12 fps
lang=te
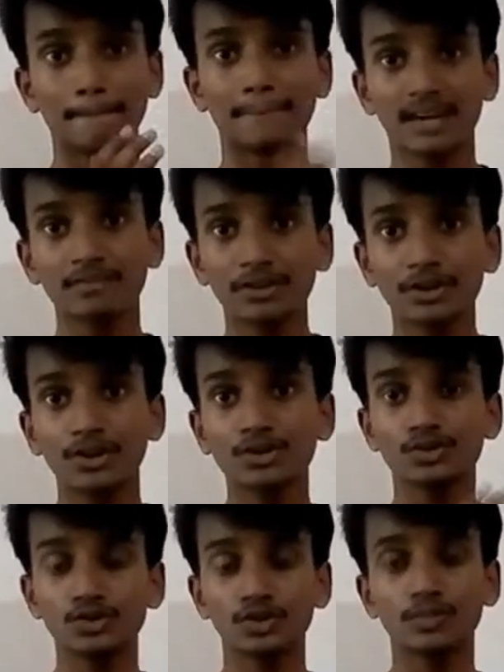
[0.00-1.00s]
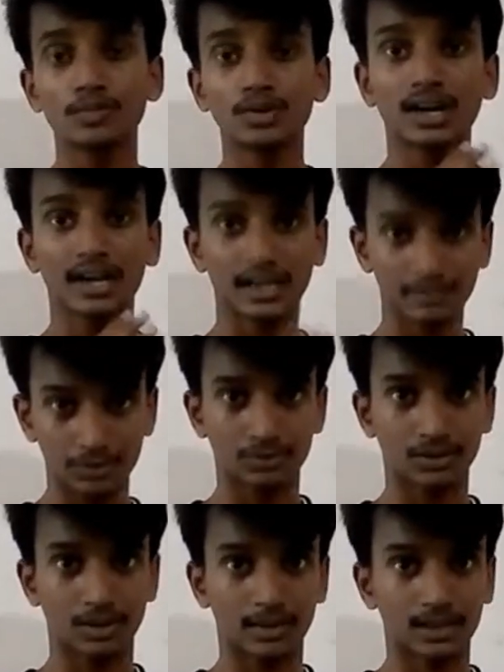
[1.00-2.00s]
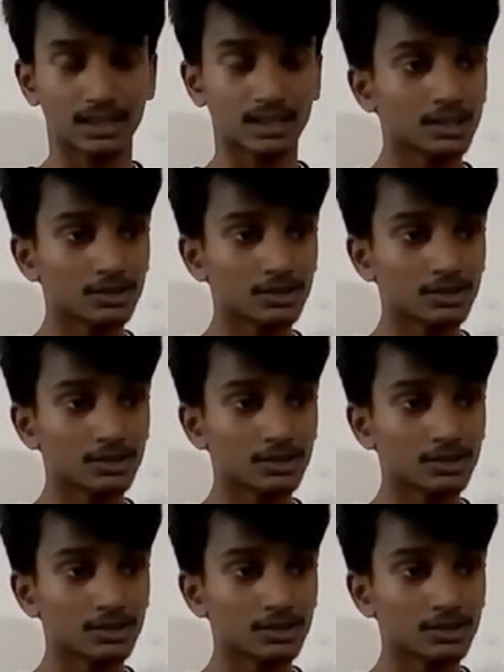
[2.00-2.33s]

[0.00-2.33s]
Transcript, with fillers: మన వీడియో యూట్యూబ్లో కనిపిస్తుంది అనమాట